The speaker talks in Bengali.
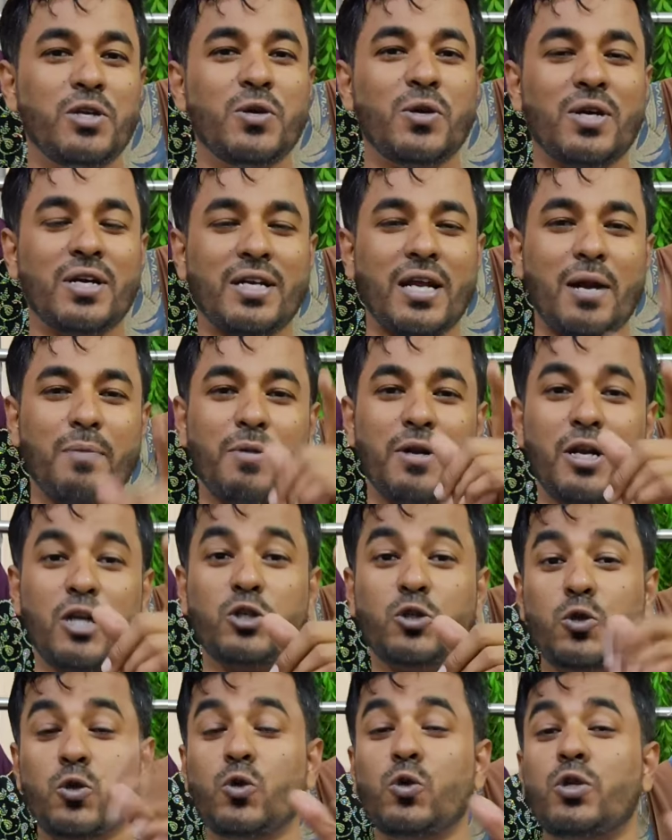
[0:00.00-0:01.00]
ভিডিওটা টানবেন
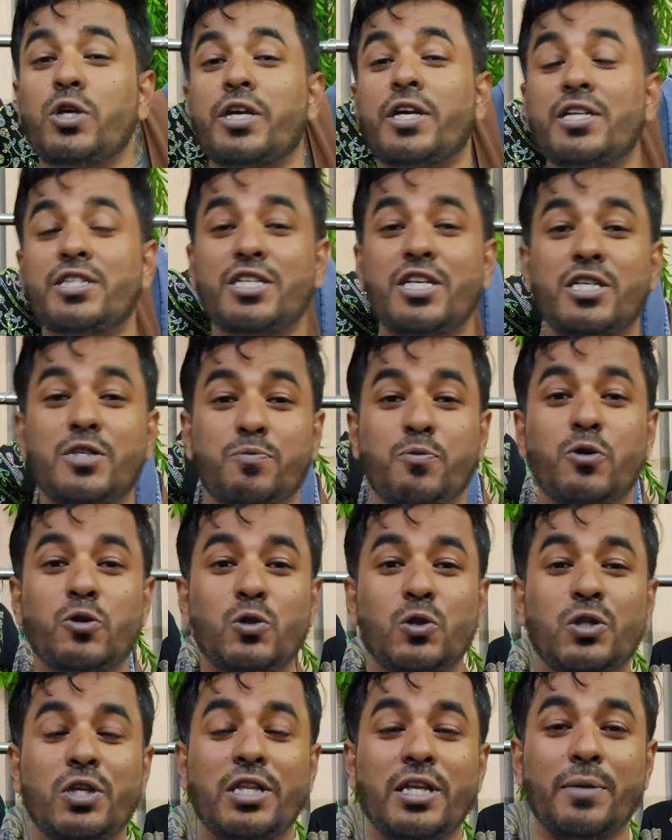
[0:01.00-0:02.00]
না শুরু থেকে শেষ
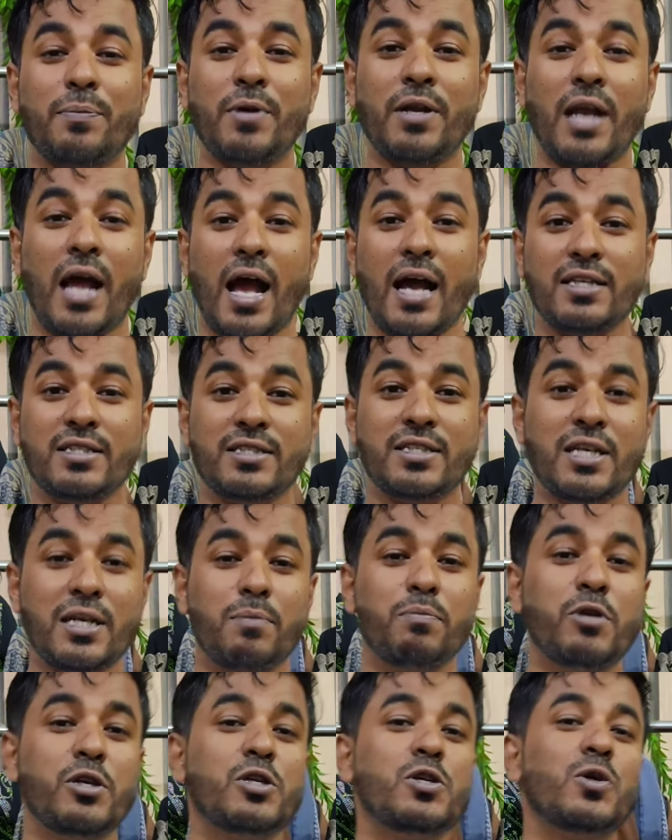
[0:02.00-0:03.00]
পর্যন্ত দেখবেন
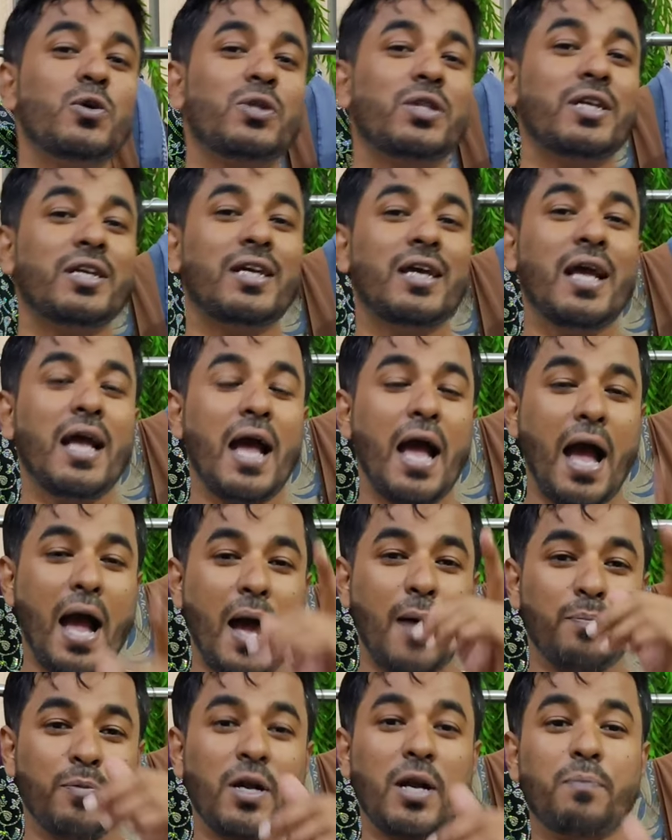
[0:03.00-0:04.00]
আজকের ভিডিওতে
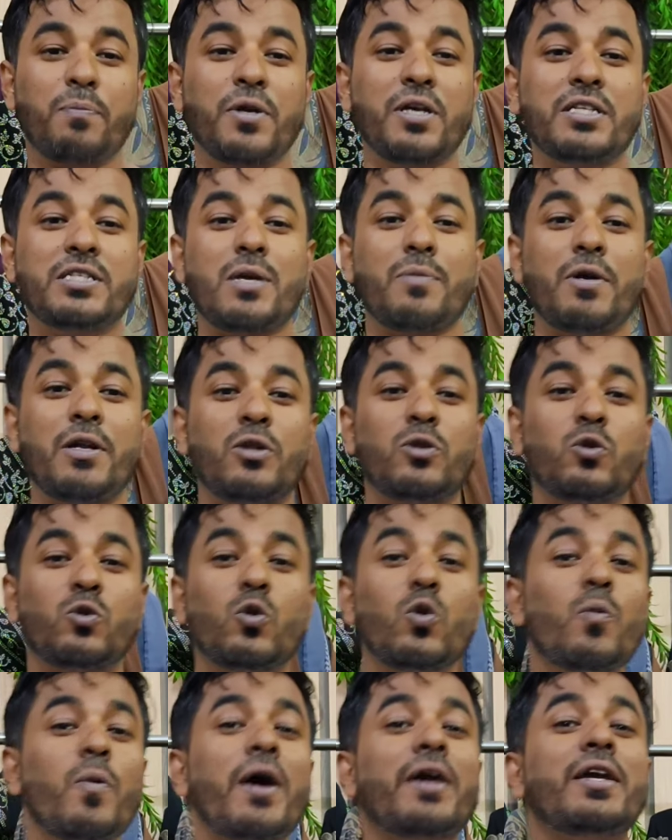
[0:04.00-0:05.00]
আপনারা পেয়ে যাবেন
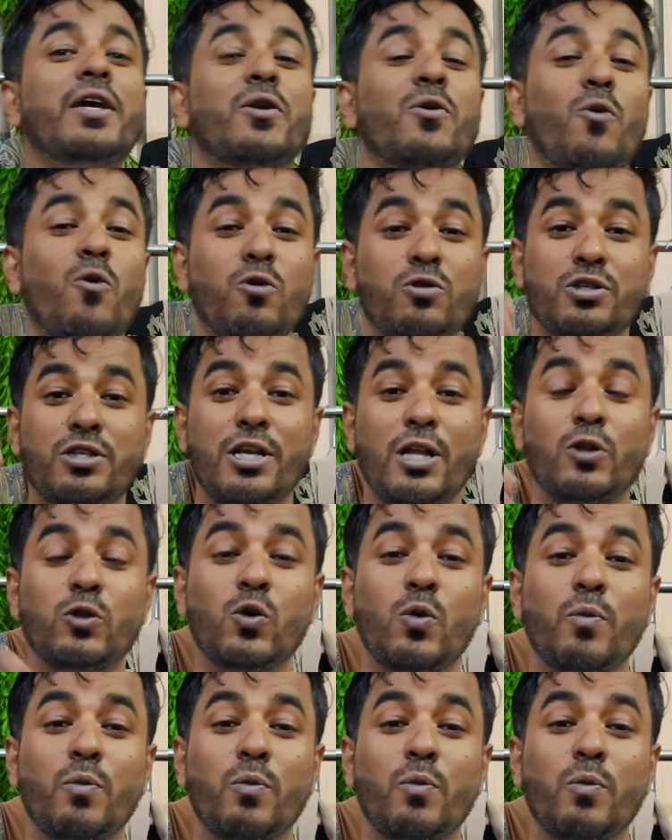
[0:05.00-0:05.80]
দুবাইয়ের অরিজিনাল